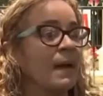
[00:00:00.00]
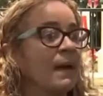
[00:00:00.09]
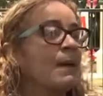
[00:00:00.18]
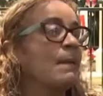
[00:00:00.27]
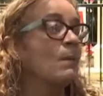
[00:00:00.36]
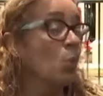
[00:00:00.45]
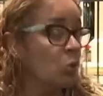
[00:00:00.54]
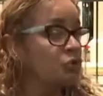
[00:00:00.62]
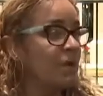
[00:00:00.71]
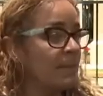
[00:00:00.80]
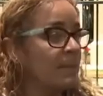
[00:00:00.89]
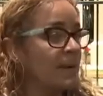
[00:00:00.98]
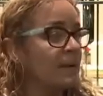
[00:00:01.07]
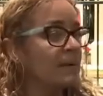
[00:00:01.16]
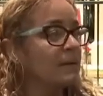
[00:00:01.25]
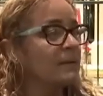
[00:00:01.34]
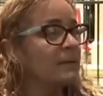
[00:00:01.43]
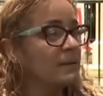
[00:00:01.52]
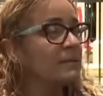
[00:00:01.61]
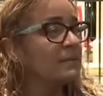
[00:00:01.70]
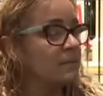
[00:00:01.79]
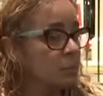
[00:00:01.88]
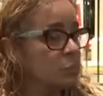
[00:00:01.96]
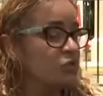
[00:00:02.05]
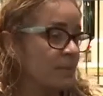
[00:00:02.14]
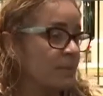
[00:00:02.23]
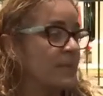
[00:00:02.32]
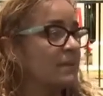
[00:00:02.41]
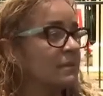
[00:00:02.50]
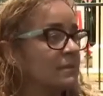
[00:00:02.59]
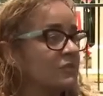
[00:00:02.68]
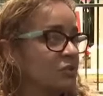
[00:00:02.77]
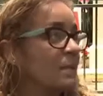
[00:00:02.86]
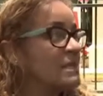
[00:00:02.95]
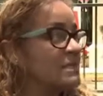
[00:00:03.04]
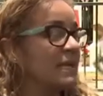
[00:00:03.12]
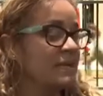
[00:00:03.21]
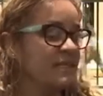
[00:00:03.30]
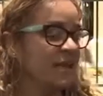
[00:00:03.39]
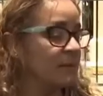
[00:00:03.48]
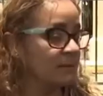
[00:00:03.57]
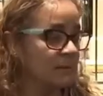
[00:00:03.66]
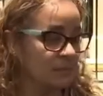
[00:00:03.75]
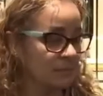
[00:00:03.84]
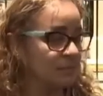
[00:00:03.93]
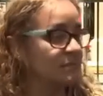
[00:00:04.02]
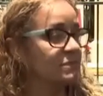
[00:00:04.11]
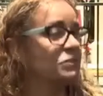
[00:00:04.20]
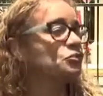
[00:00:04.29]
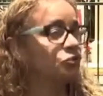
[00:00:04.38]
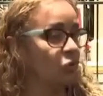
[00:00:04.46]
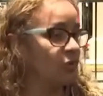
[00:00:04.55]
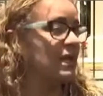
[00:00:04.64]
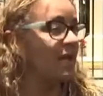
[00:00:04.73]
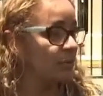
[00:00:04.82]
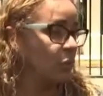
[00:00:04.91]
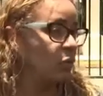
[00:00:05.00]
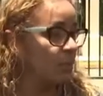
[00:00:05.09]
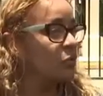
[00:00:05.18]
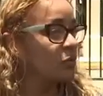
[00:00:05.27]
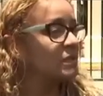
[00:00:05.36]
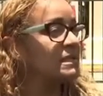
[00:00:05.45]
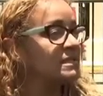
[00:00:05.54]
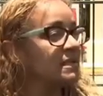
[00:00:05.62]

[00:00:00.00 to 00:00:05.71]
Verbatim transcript: Muchas más, muchas más. Son mensajes tan custodiados, como uno dice.